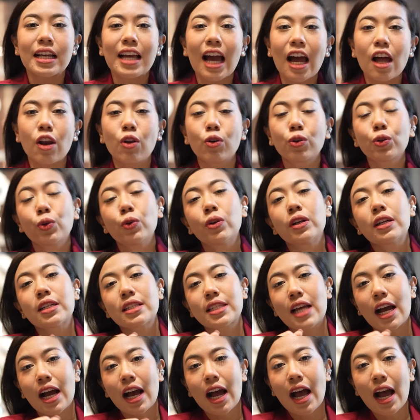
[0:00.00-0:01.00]
การลงทุนอ
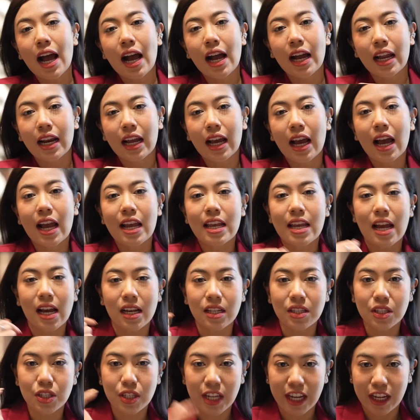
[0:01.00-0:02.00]
สังหานะคะยั
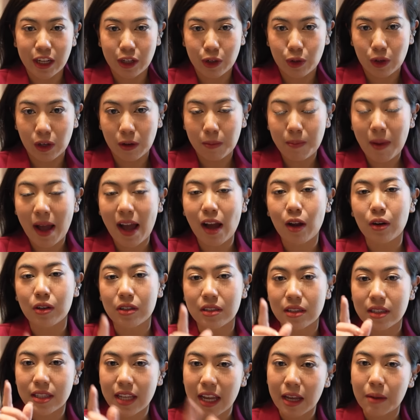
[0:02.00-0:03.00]
งเจ๋งอยู่หรือเปล่าห
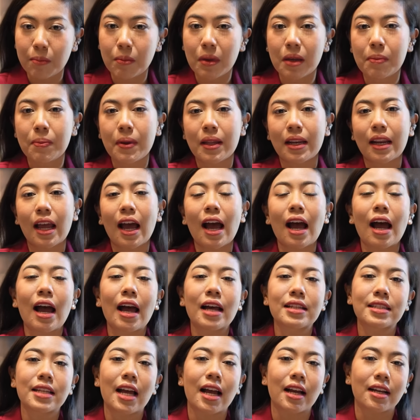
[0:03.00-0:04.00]
รือเจ๊งไม่เป็นท่า
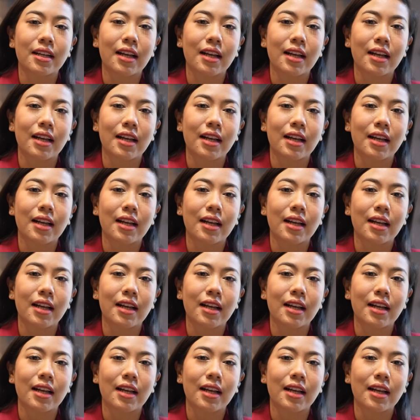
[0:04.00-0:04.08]
จาก